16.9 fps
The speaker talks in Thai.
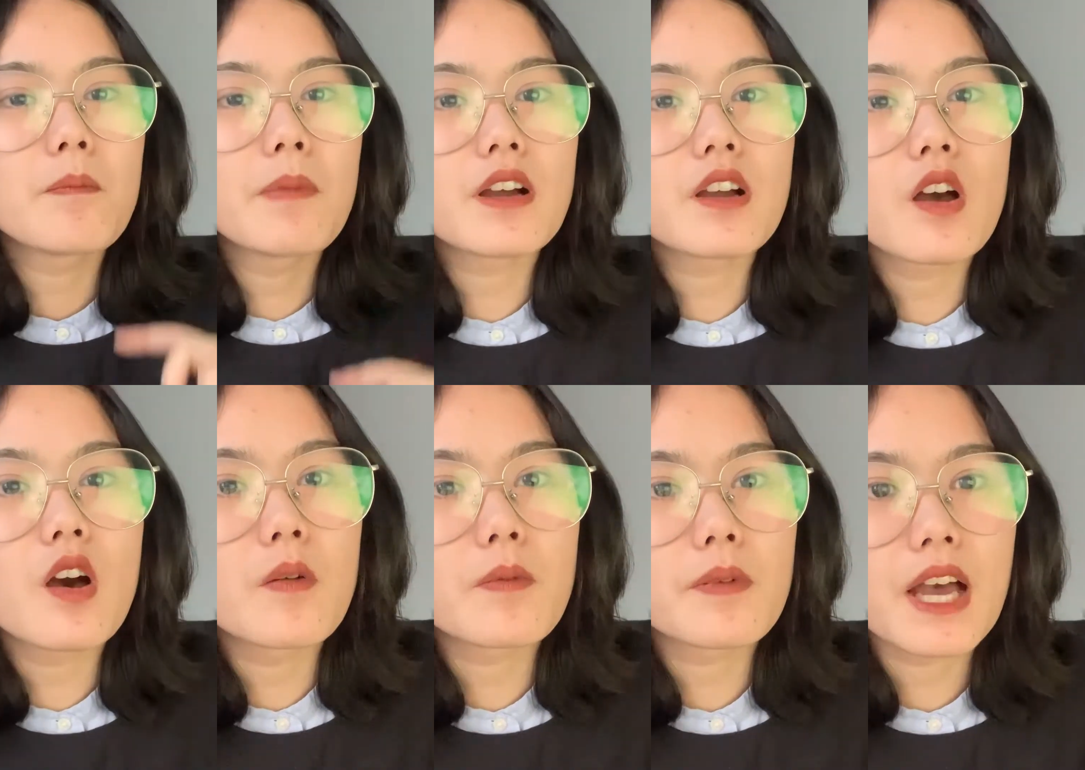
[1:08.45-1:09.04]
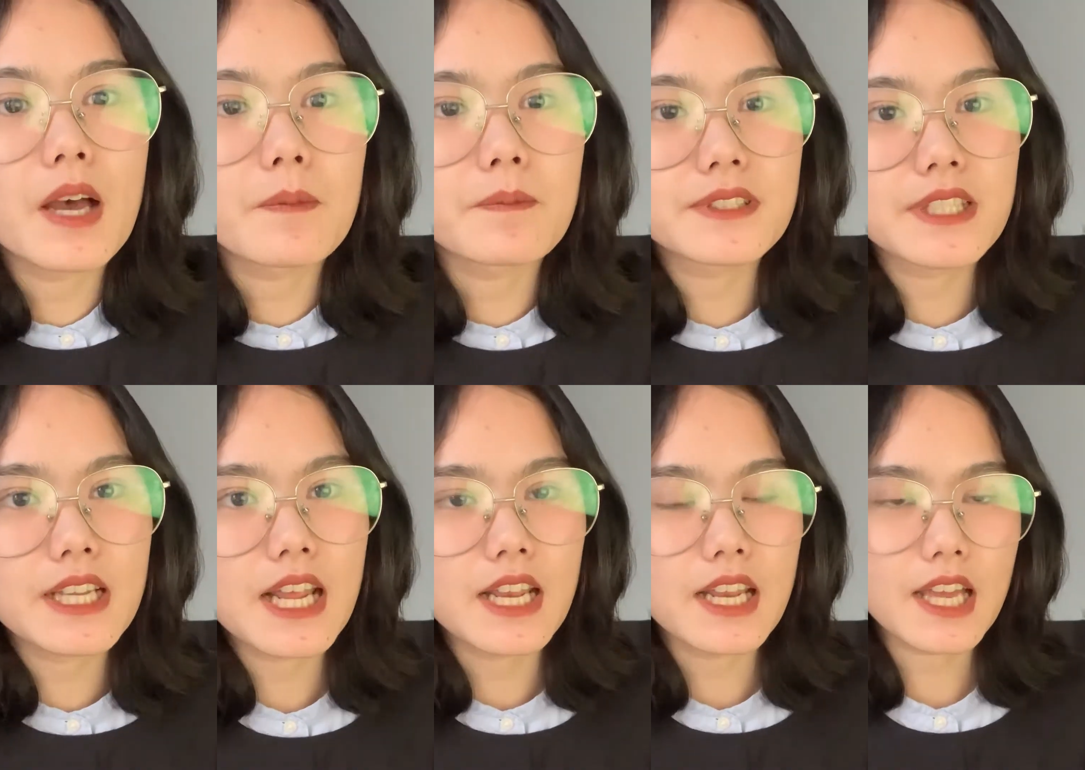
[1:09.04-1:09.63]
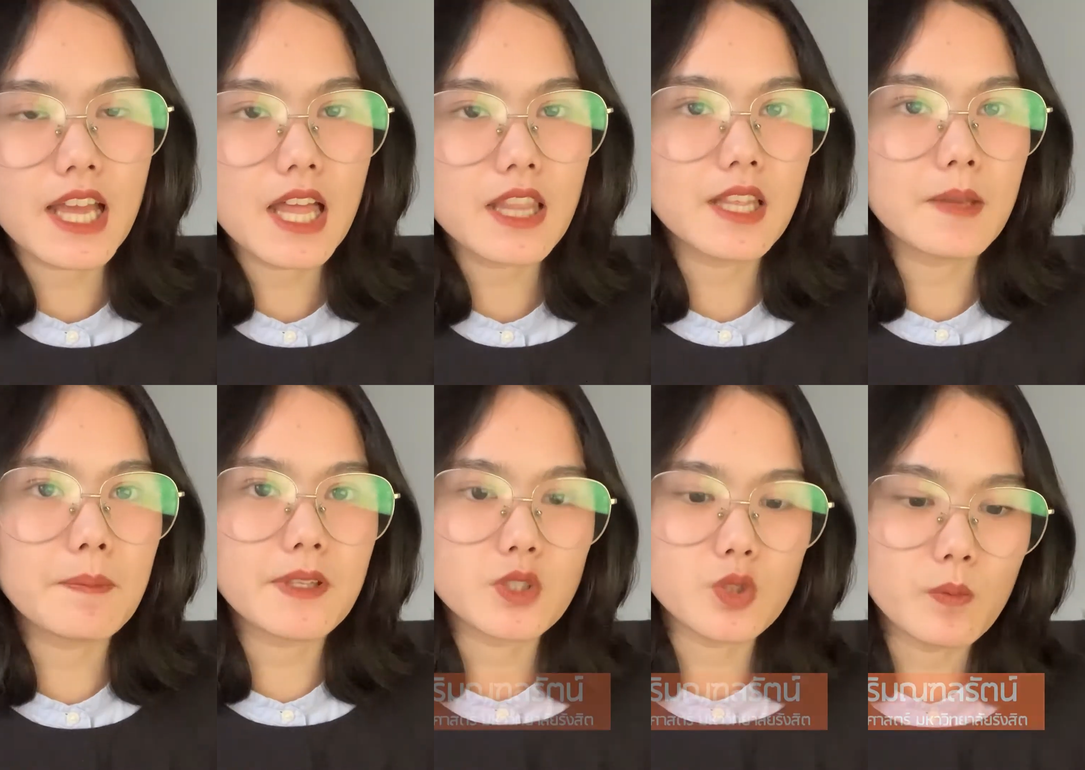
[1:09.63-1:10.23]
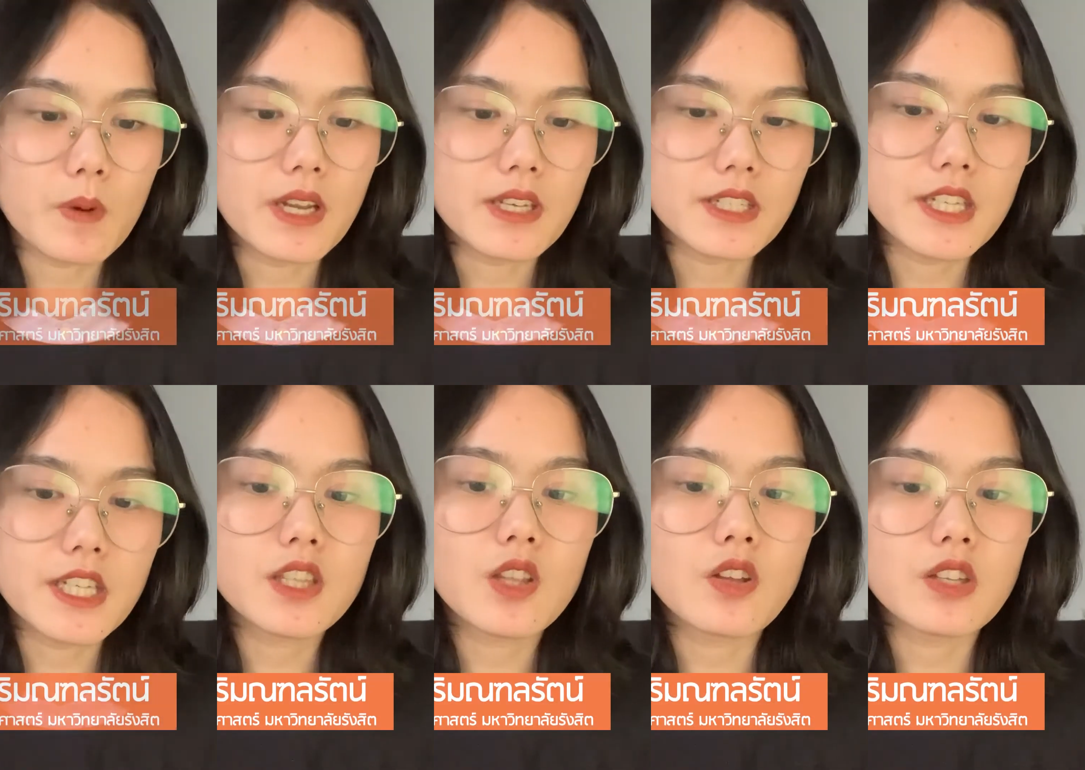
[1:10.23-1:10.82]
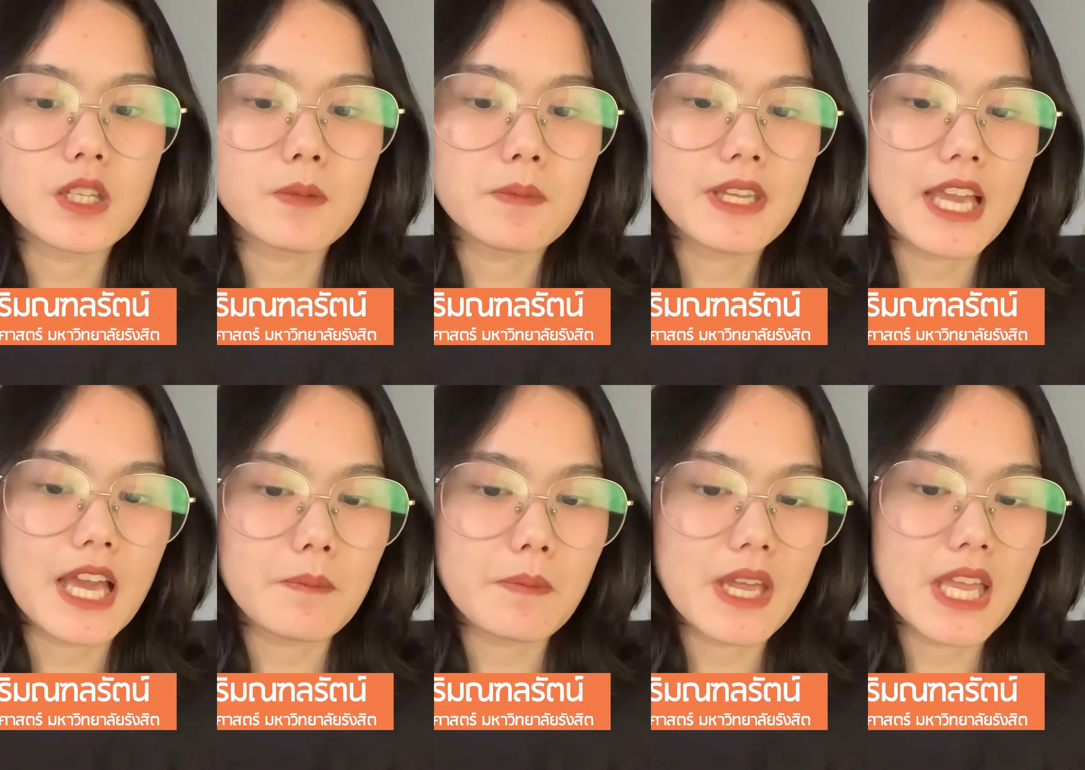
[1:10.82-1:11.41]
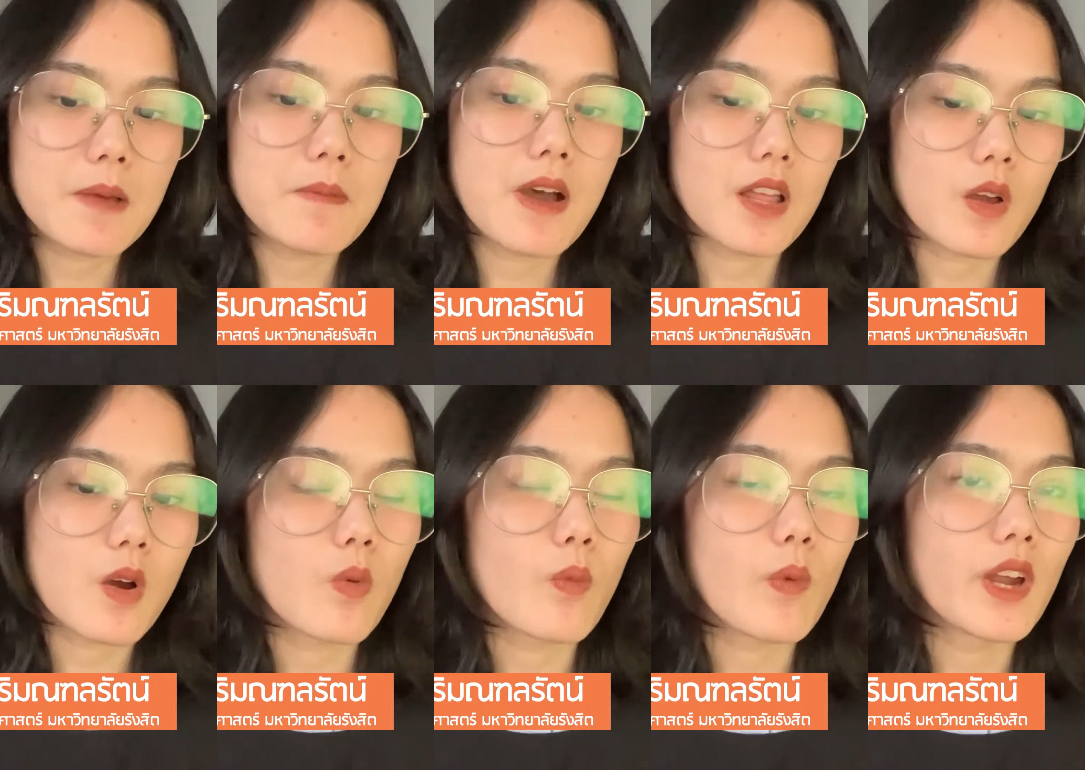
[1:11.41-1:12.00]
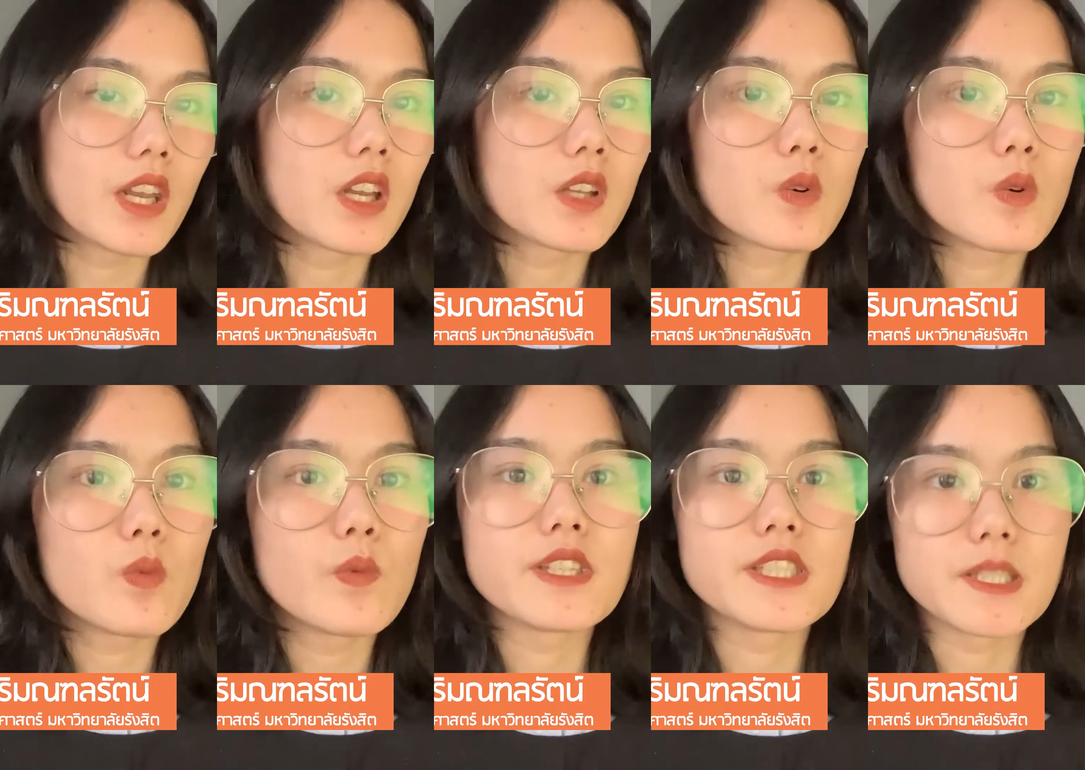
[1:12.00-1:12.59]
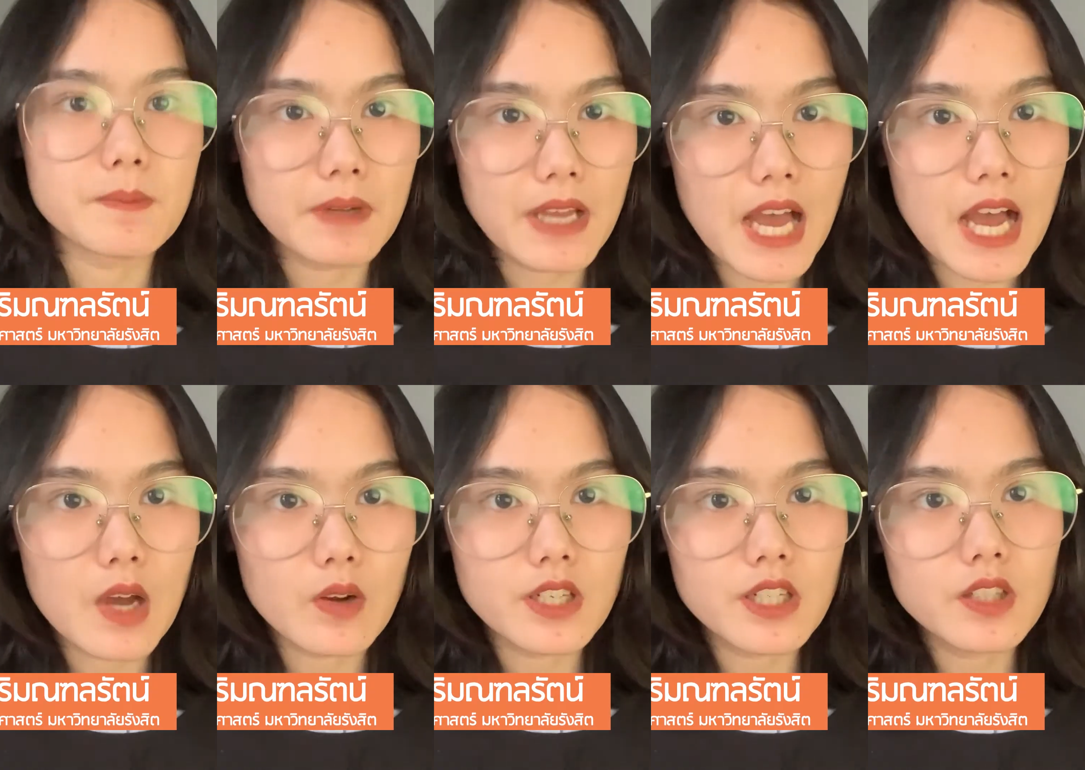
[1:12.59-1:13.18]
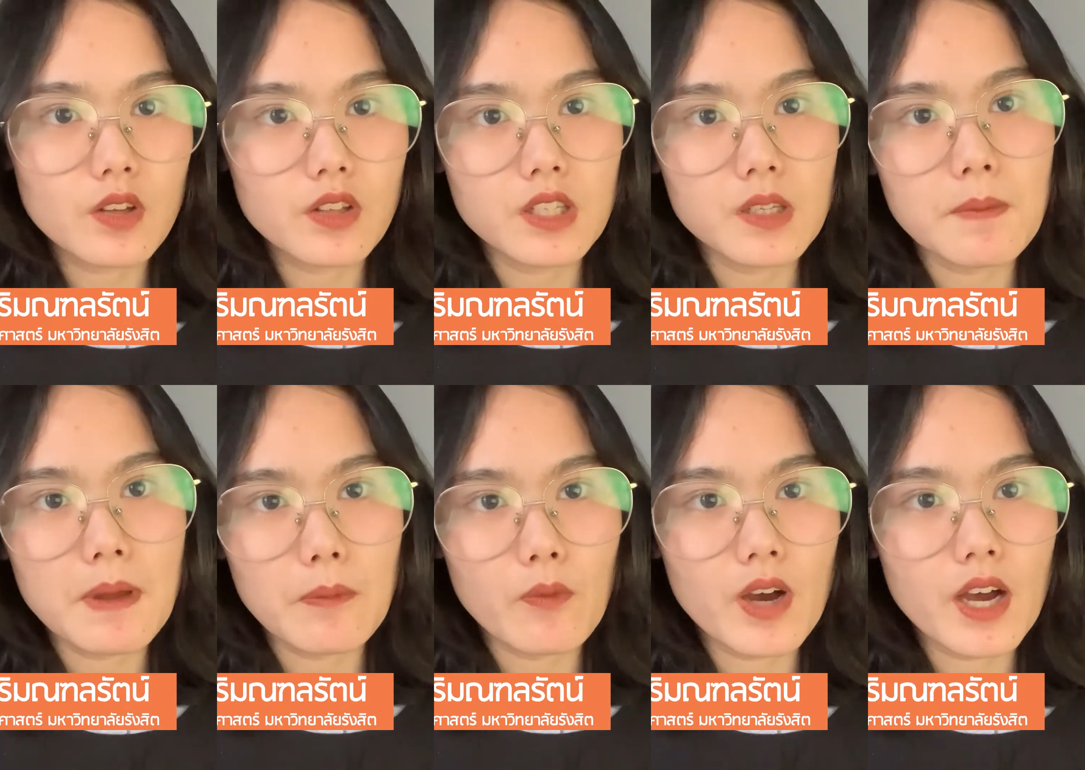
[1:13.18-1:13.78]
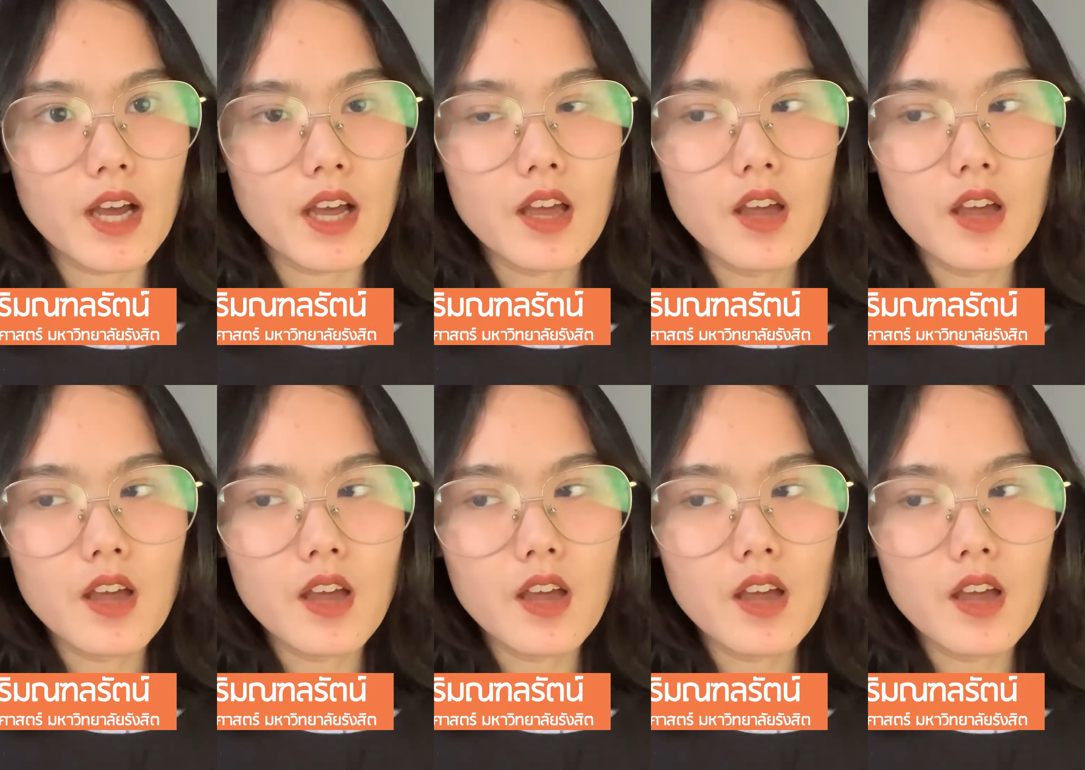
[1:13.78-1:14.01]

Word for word: ประกอบกับสถานการณ์ในปัจจุบันที่ตอนนี้มีการแพร่ระบาดของไวรัสโควิด -19 ที่ตอนนี้แบบว่า